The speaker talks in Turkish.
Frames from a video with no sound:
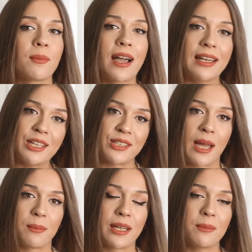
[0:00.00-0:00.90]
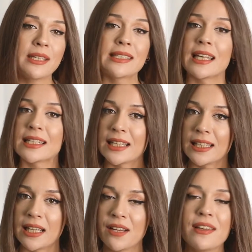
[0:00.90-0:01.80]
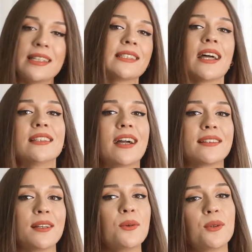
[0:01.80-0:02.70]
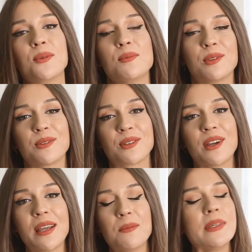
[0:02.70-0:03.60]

mali işlemlerimiz yasalara ve standartlara uygun bulundu.